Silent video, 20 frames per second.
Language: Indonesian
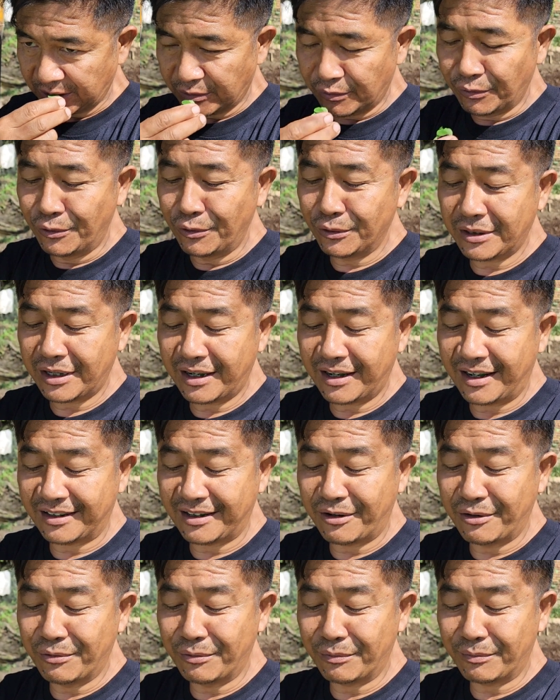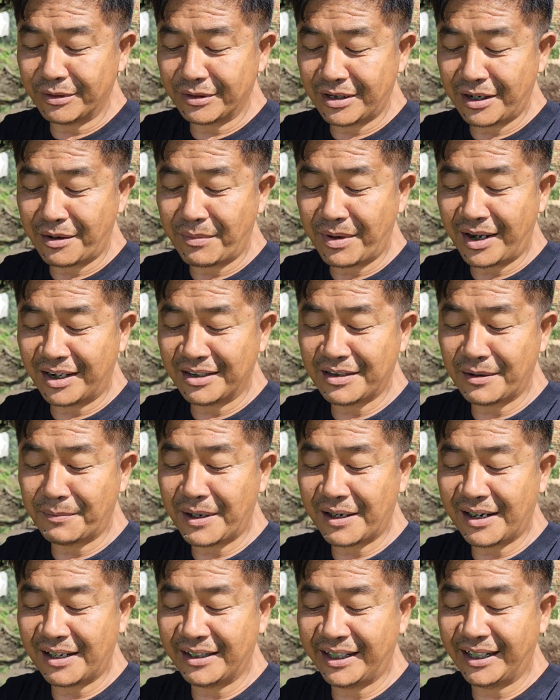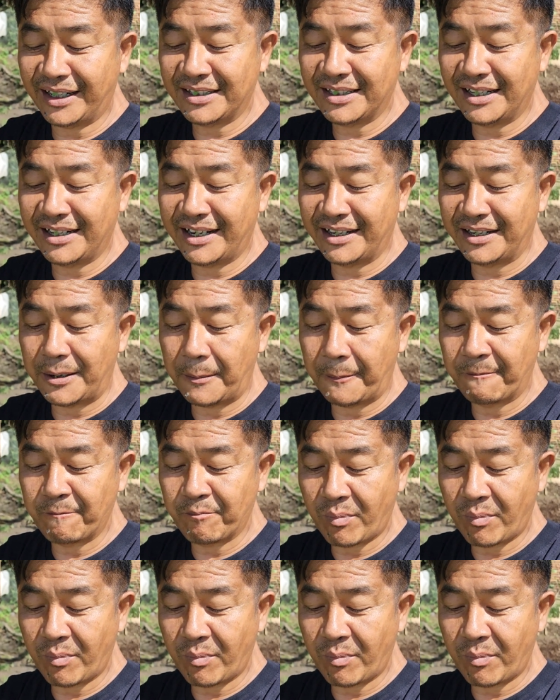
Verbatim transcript: dulu saya nggak tahu saya makan sama ranting kecilnya ini